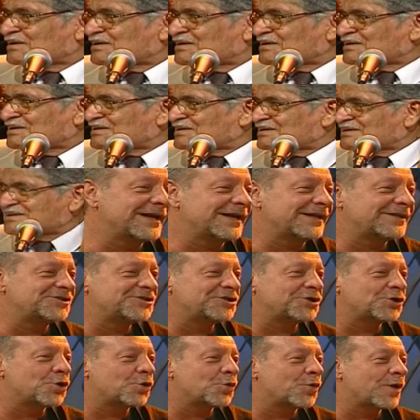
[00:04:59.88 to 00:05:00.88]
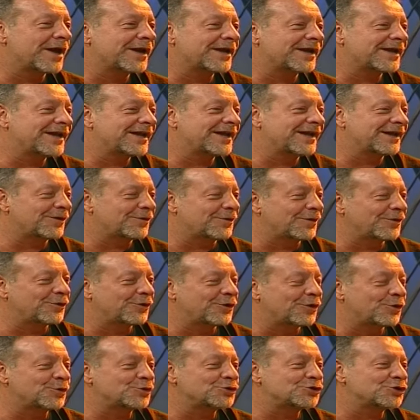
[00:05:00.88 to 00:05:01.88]
pasa es que Chico Huarque,
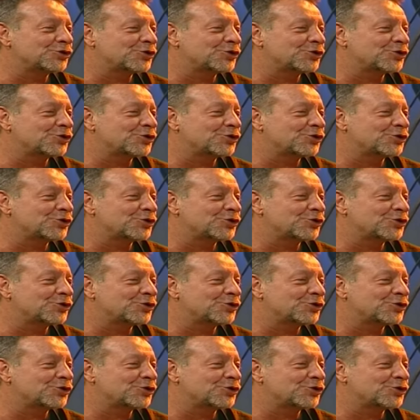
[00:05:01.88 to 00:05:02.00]
cuando lo escuchó